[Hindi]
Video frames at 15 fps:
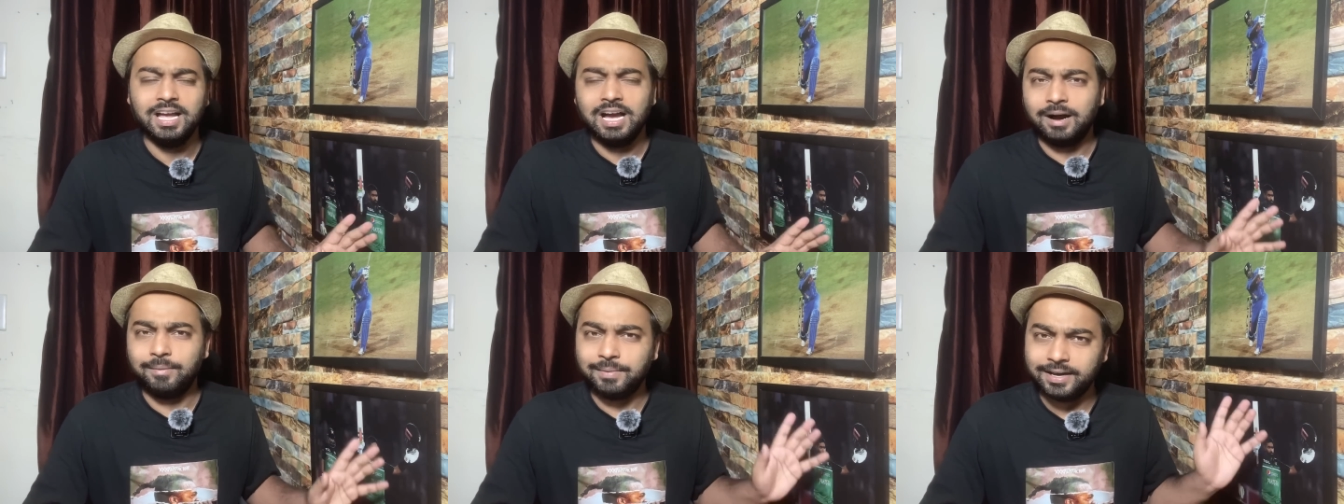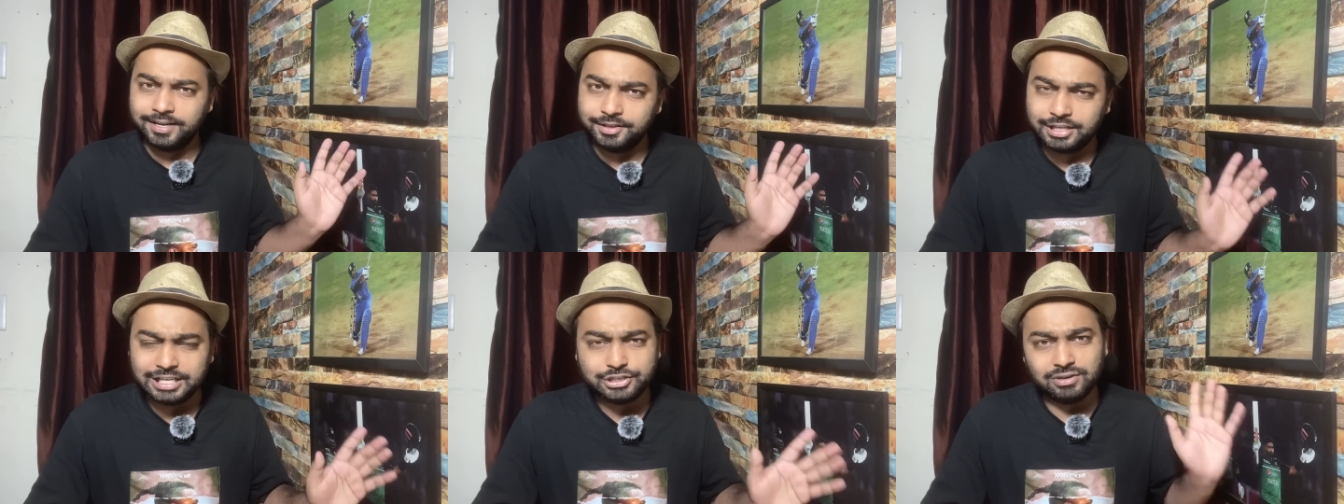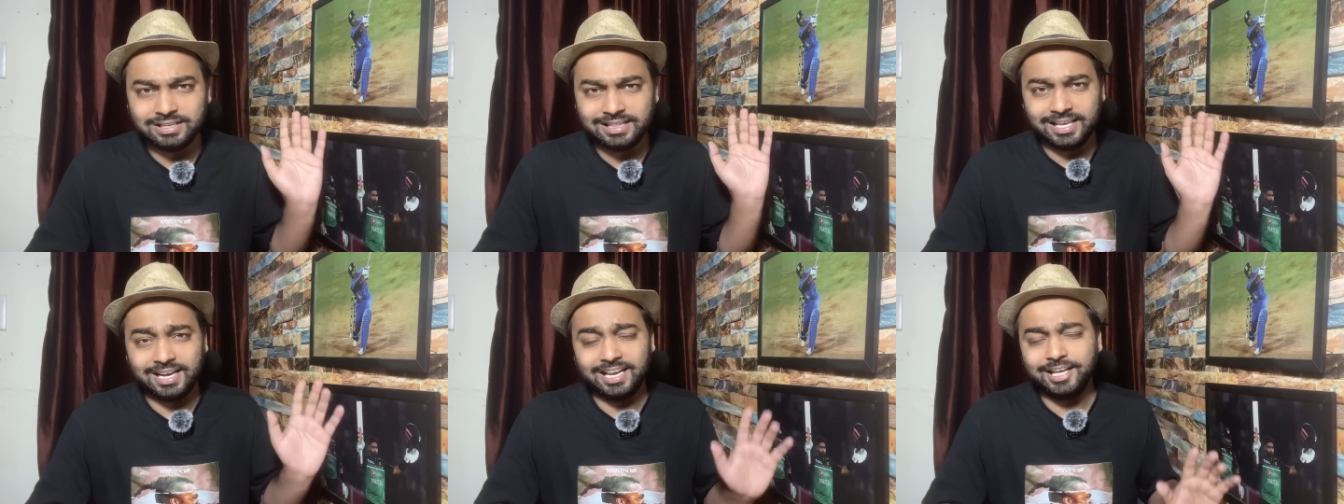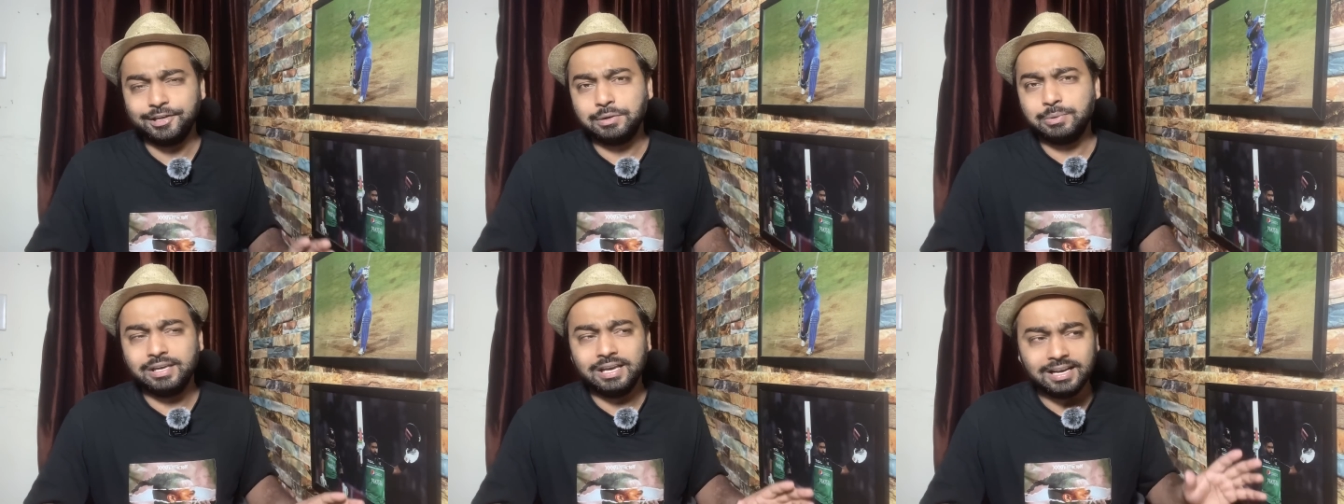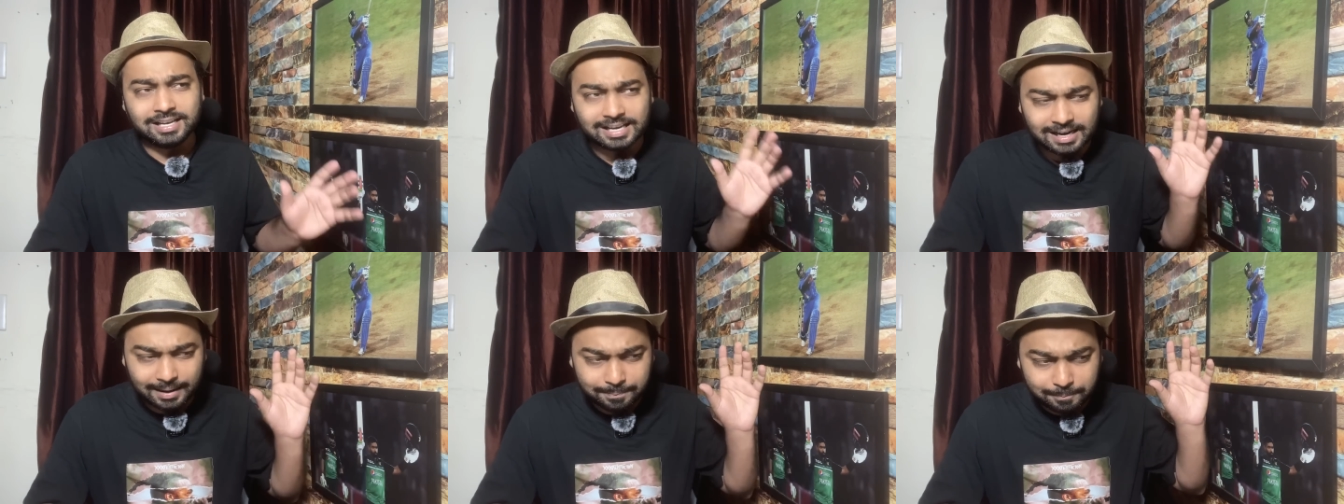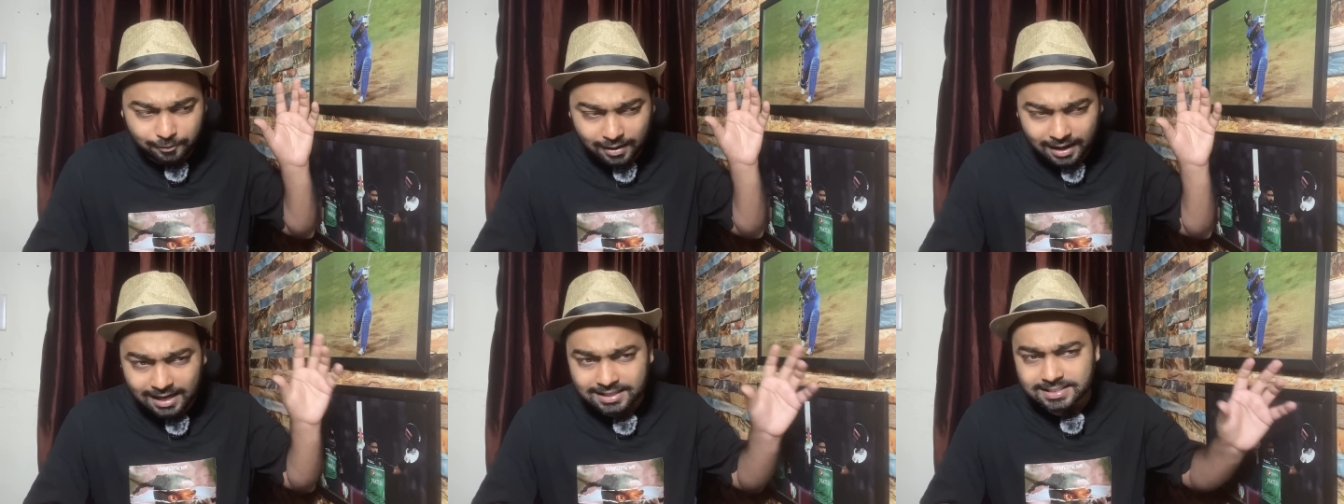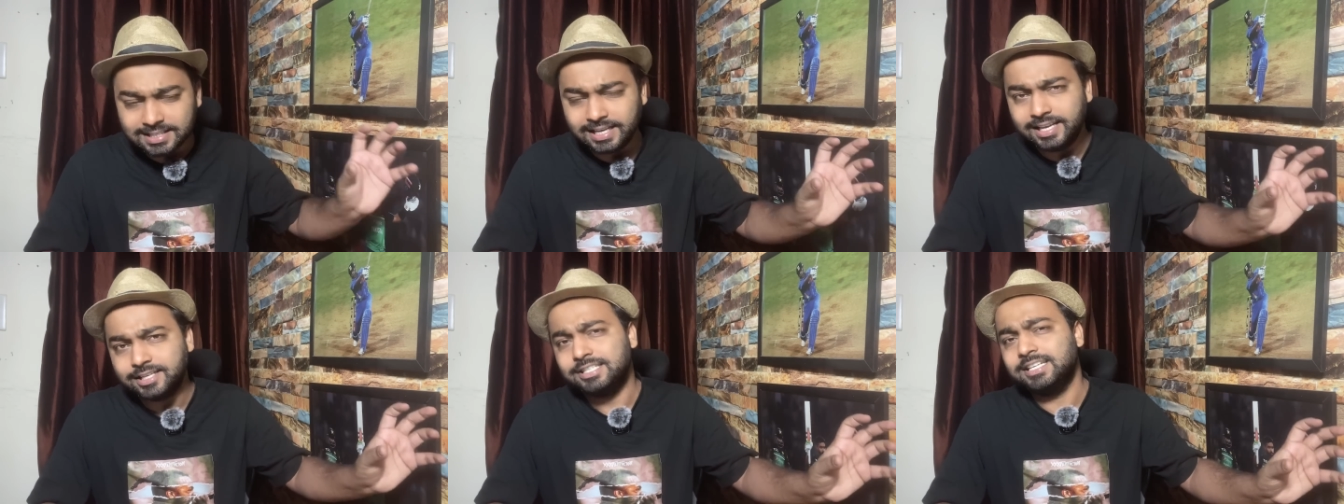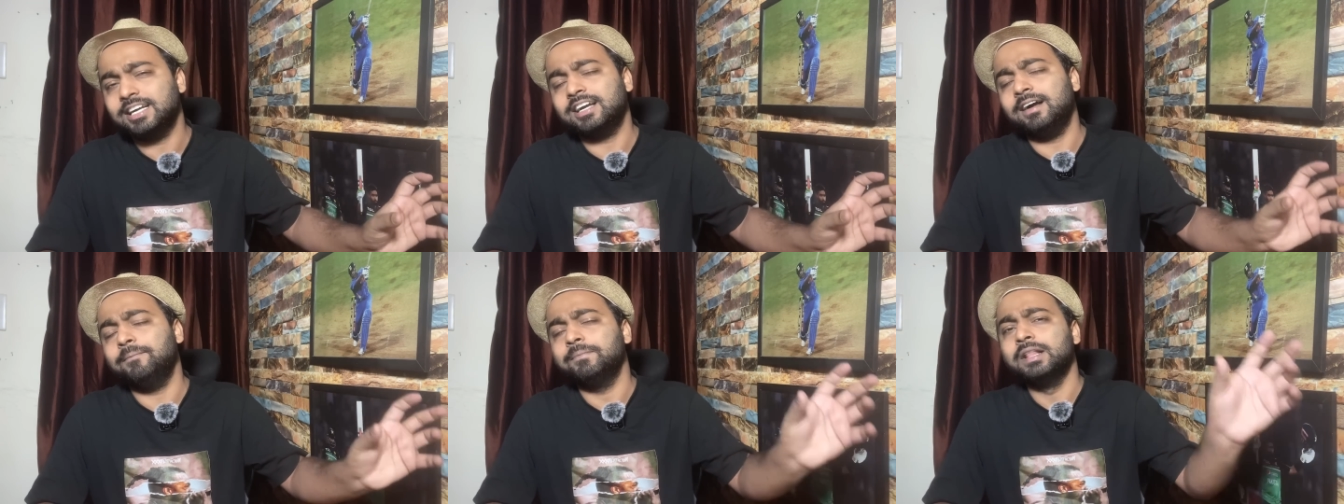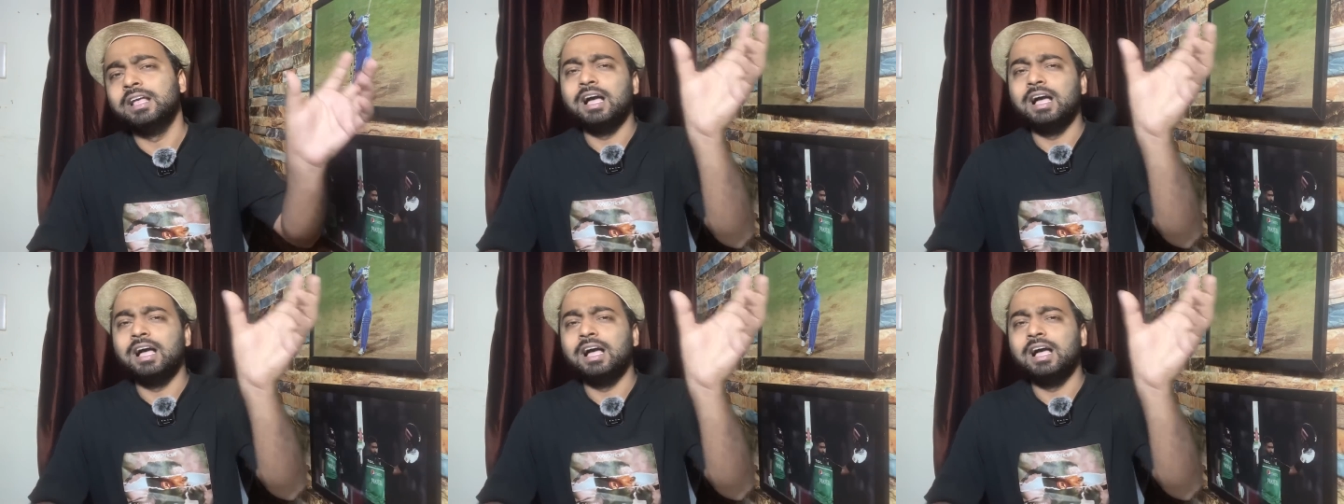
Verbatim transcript: हमारे दर्शक देख ले क्योंकि अगर आप वहां से एशिया कप